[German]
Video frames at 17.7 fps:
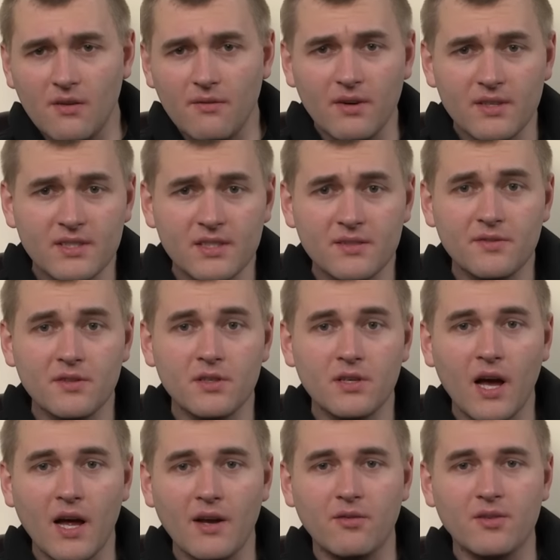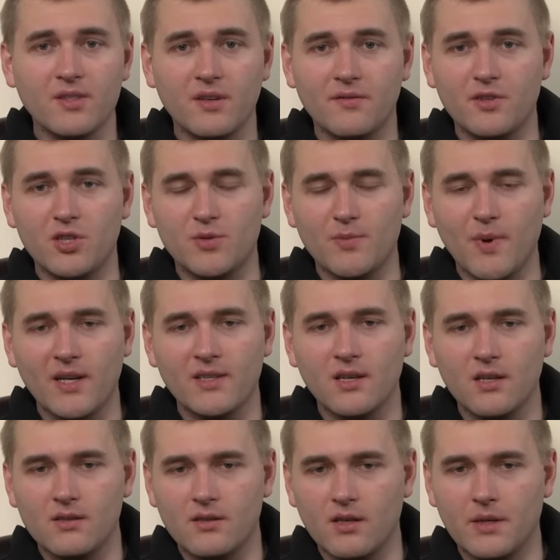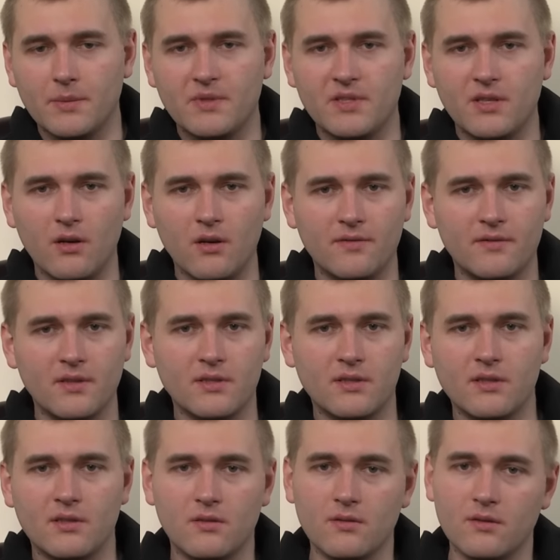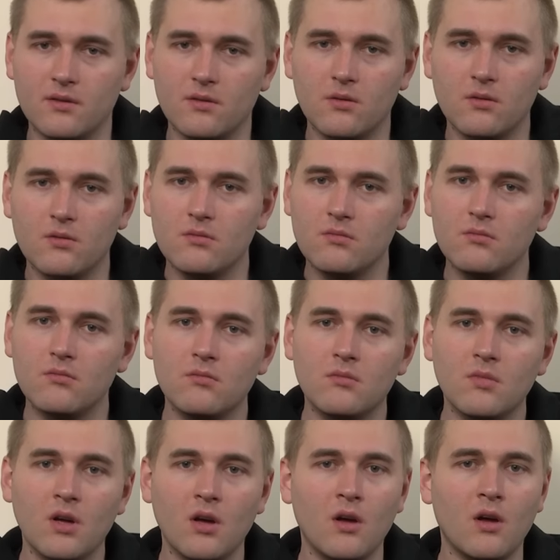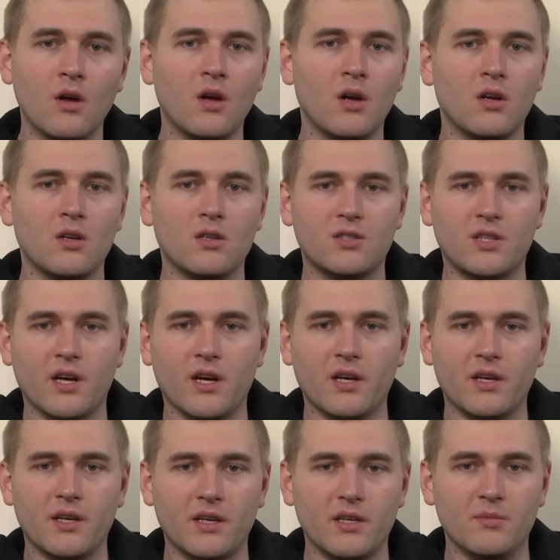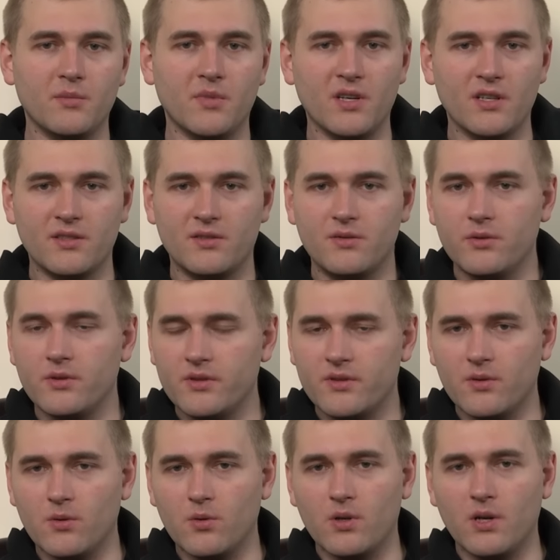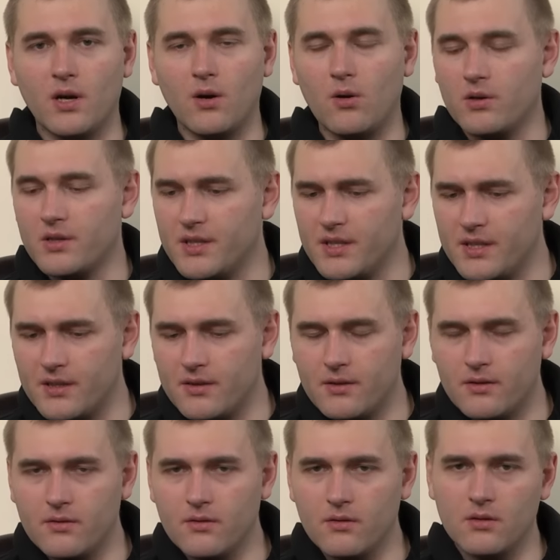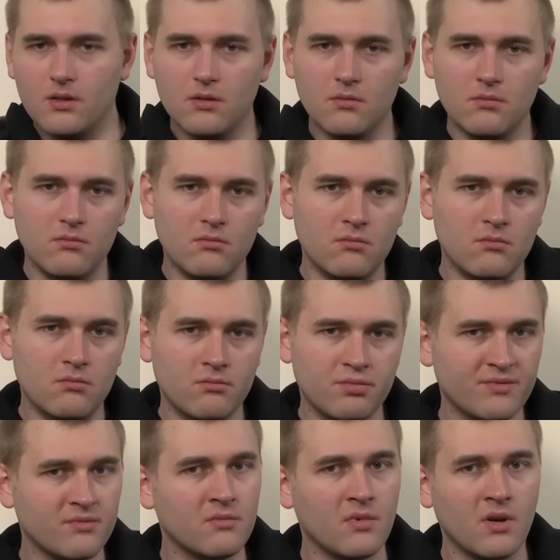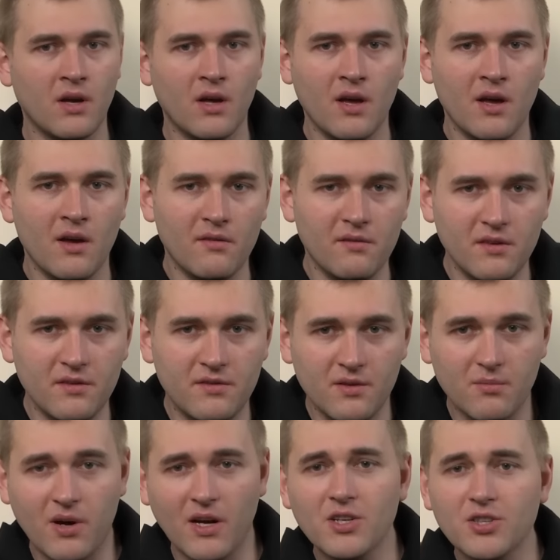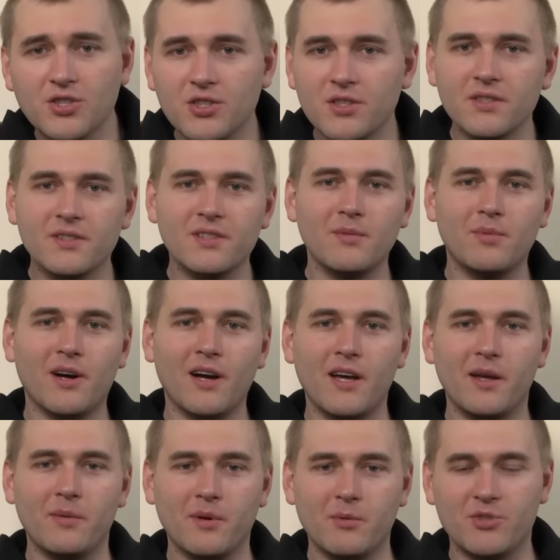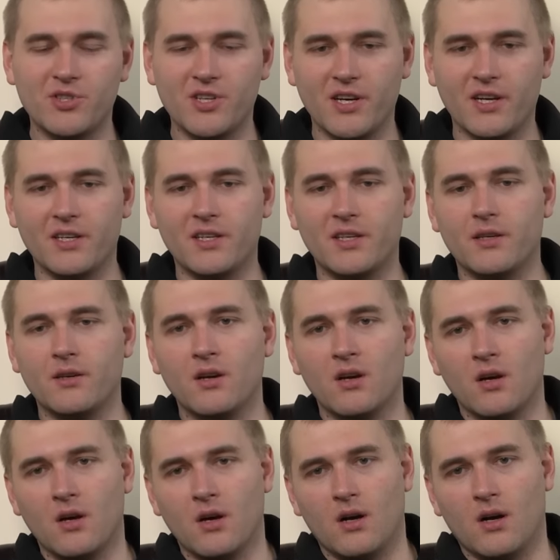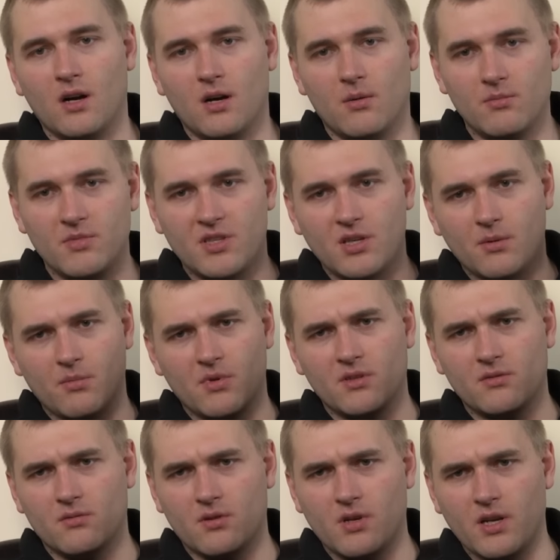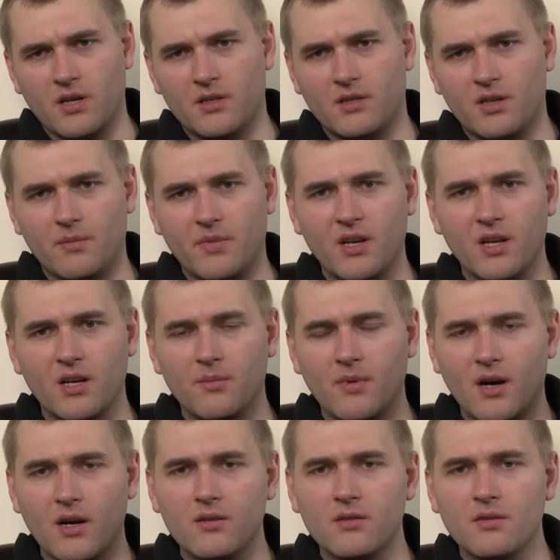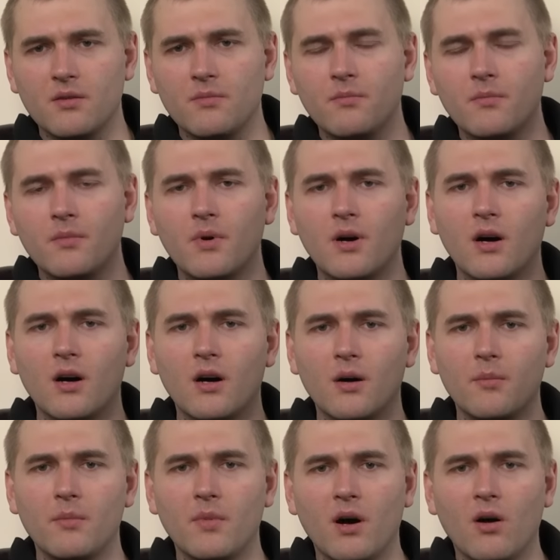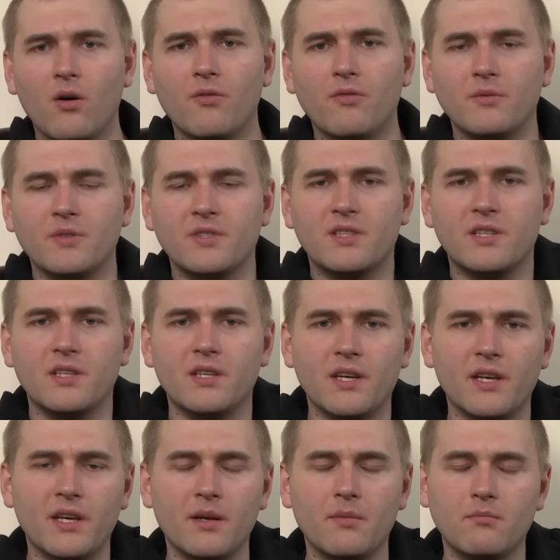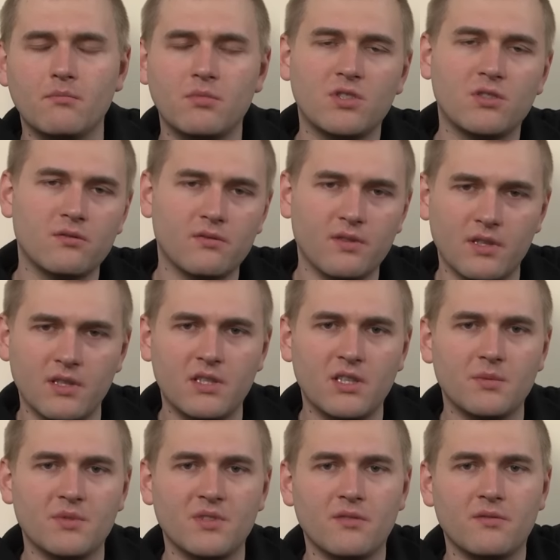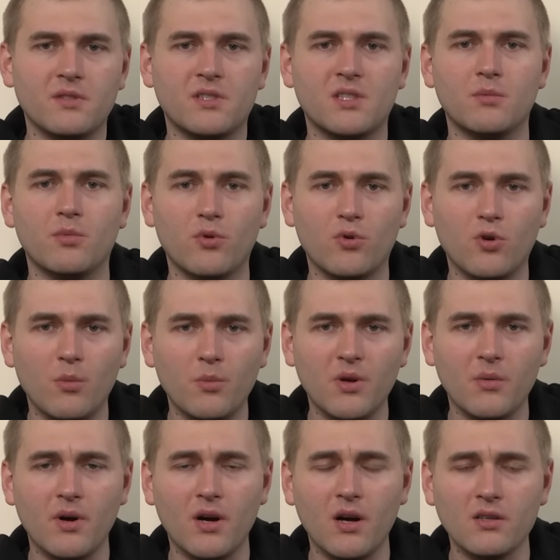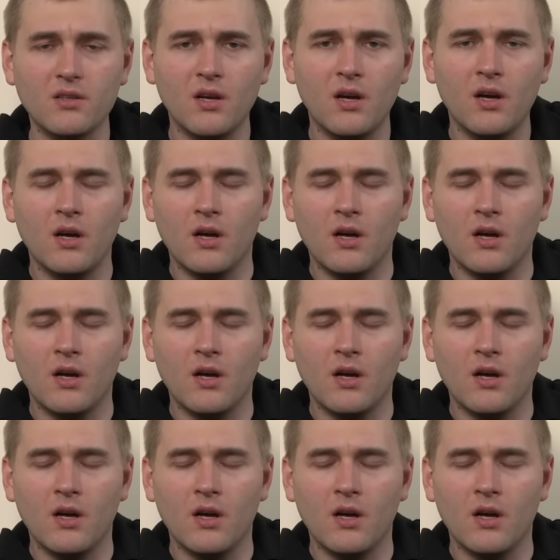was das für einen Einfluss auf den Geschmack hat, da gibt es ja öfters Diskussionen Sherry immer süß oder auch nicht. Ähm, wie viel Pansche ist dabei beim Sherry? Ähm, ich habe mal so eine kleine Tabelle gemacht ähm, auf whisky.de, beziehungsweise ich habe es auf whisky.com gemacht,